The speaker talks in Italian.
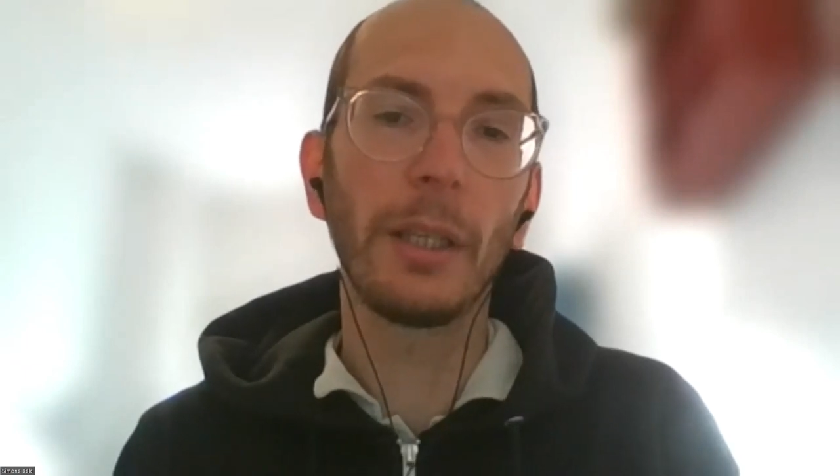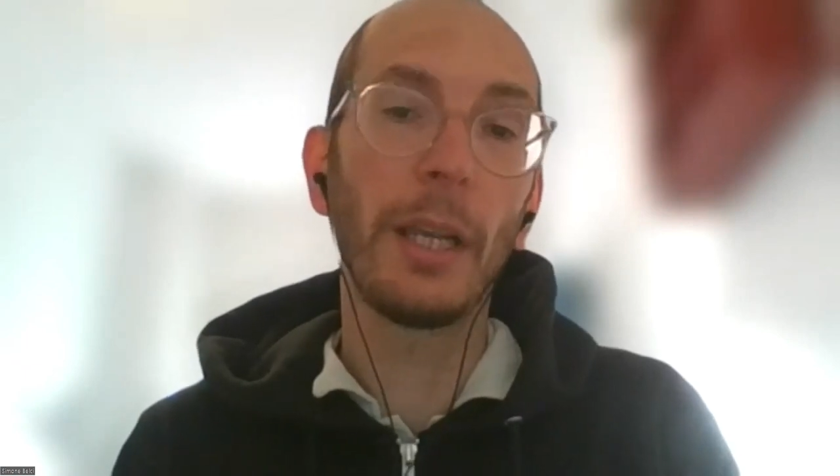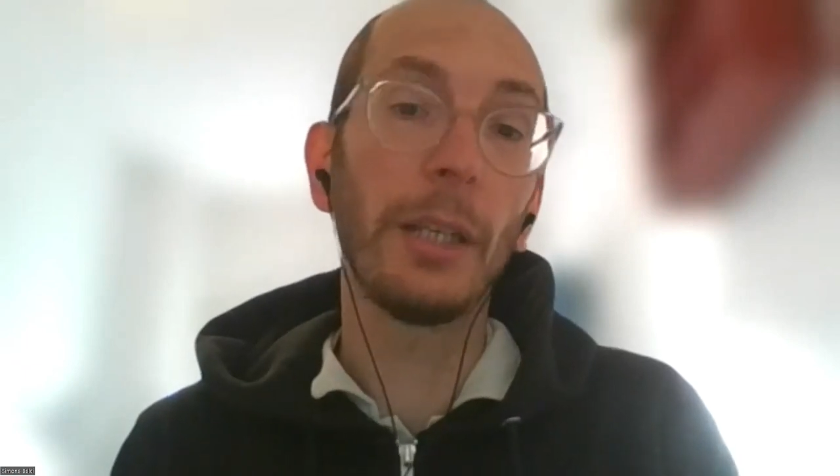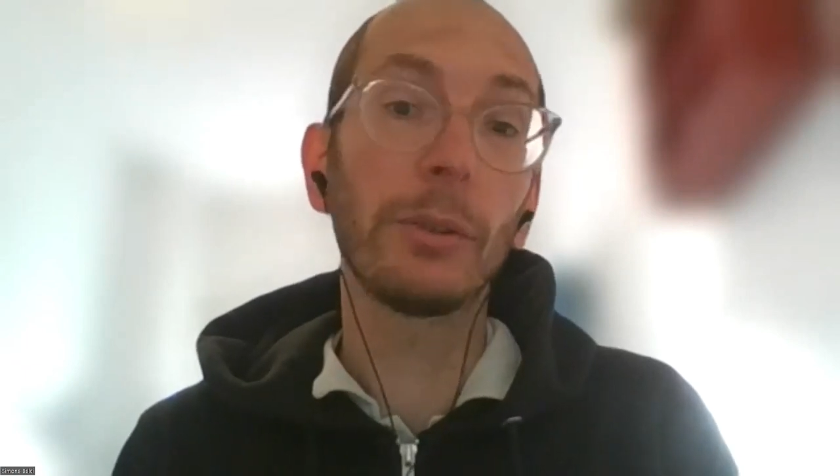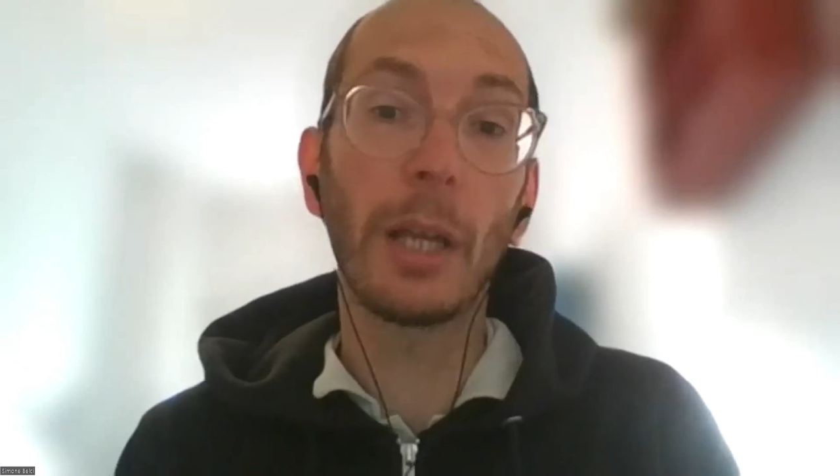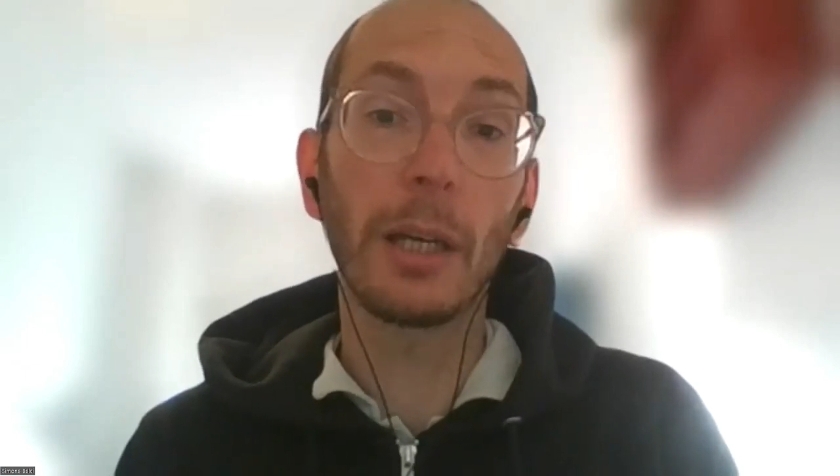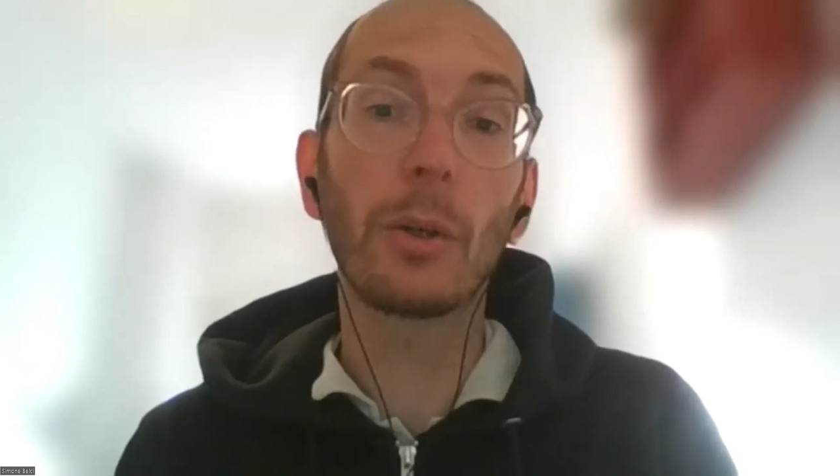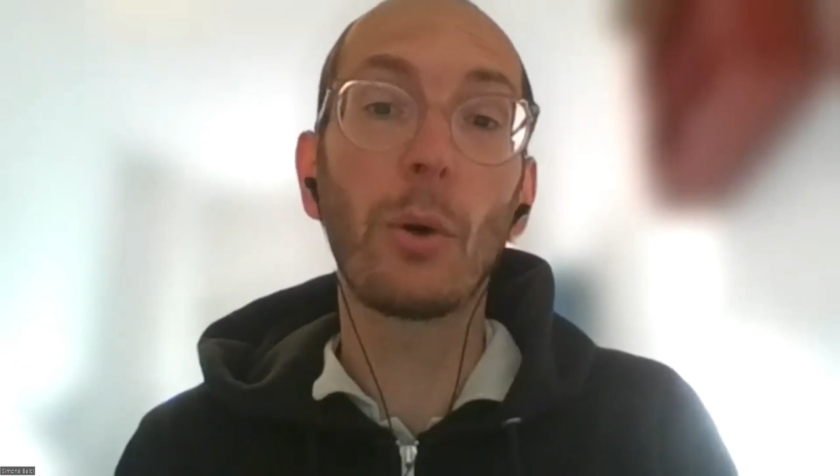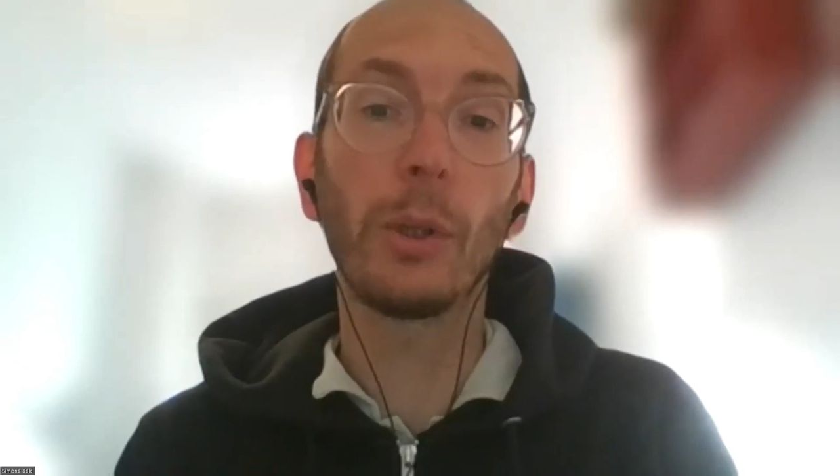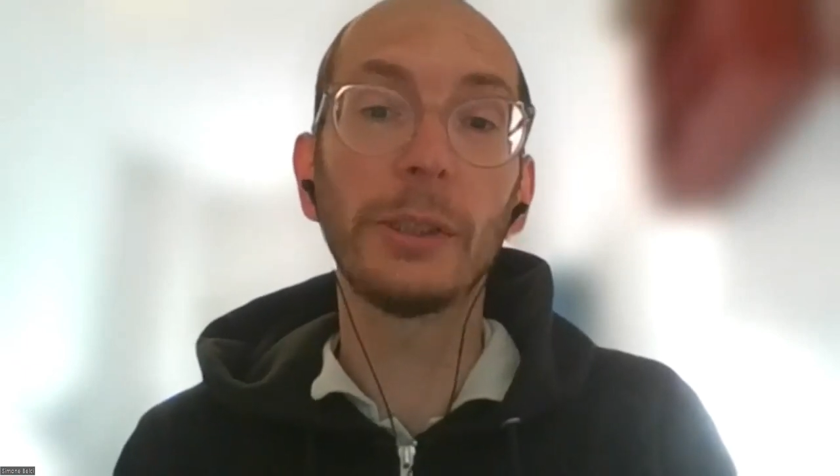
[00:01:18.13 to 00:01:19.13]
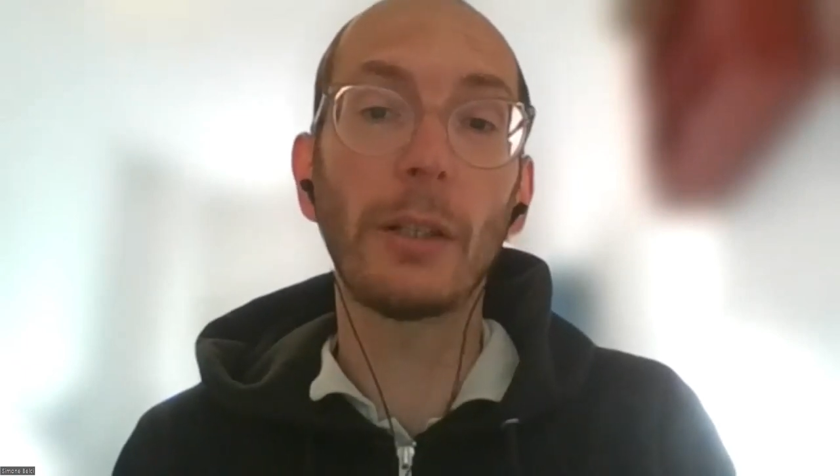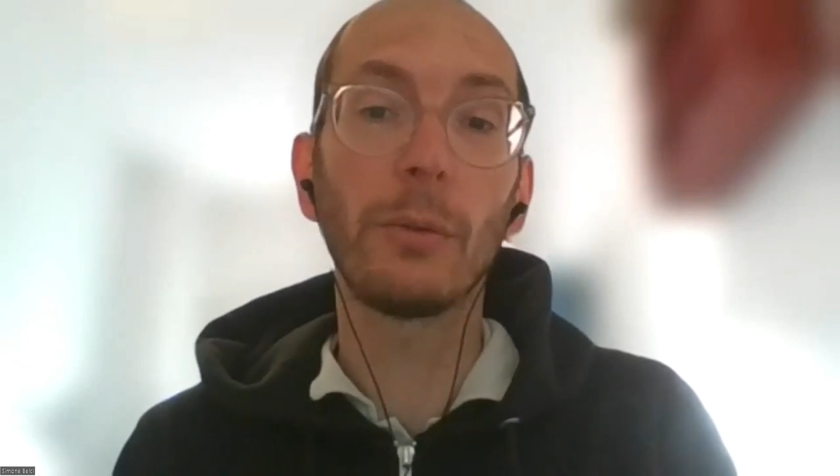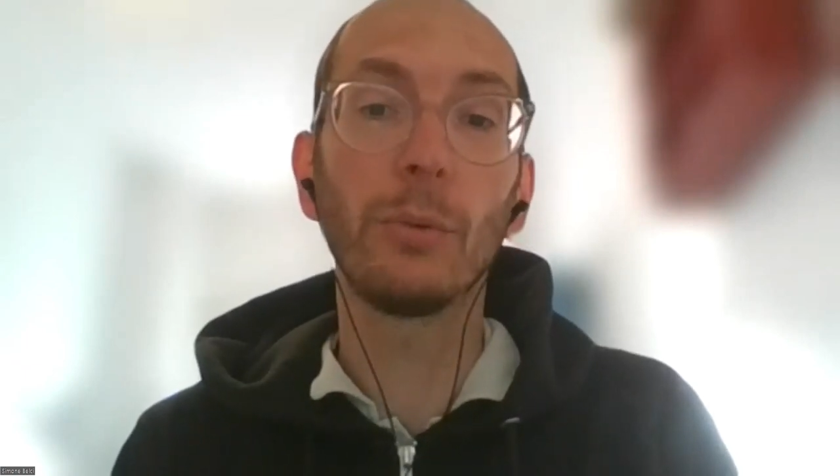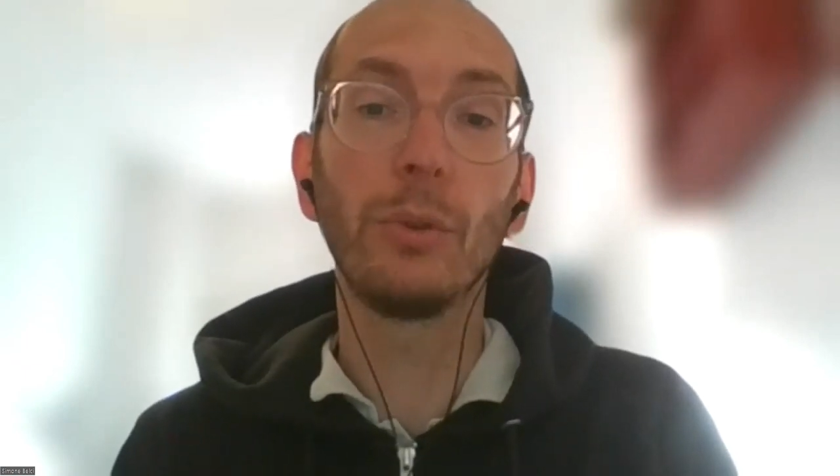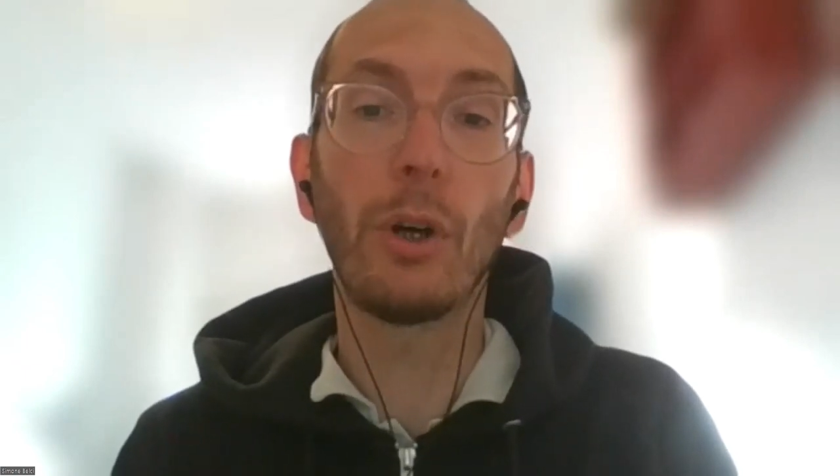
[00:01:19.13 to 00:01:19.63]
e non ha ancora un